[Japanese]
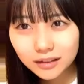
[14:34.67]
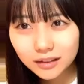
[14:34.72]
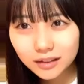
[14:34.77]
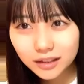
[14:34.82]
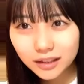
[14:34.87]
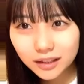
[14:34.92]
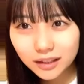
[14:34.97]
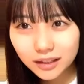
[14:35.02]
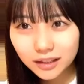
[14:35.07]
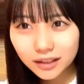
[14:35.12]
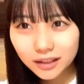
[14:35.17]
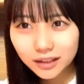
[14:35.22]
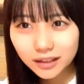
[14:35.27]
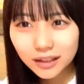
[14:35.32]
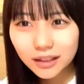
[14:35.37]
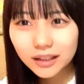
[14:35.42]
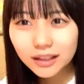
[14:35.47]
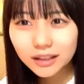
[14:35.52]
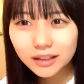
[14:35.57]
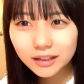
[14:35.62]
起きれ
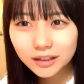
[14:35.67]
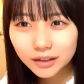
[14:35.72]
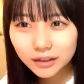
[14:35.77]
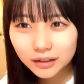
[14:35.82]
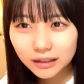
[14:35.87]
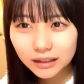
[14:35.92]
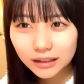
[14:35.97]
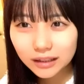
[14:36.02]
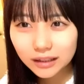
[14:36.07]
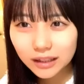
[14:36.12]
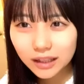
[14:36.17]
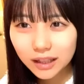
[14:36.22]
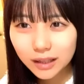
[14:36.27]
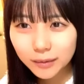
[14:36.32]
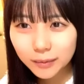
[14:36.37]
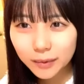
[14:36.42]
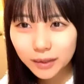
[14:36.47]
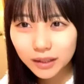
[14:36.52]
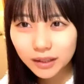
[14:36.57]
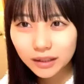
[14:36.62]
ないでしょ絶対
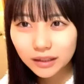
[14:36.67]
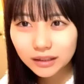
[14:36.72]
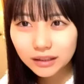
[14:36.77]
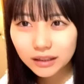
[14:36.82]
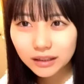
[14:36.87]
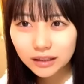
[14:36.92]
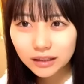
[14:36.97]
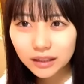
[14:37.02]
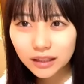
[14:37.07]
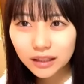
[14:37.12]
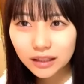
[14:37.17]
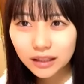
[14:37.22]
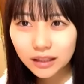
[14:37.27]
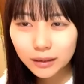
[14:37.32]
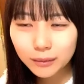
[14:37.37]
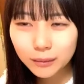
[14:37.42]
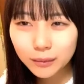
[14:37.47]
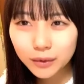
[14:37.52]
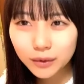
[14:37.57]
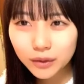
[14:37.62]
みんな絶対
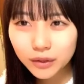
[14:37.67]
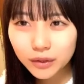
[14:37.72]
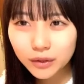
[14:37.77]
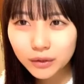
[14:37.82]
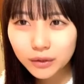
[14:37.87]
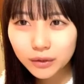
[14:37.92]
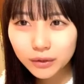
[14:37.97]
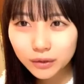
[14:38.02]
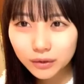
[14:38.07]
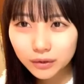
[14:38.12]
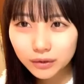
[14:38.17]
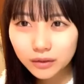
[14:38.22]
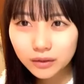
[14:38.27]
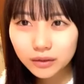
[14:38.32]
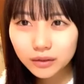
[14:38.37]
眠いよ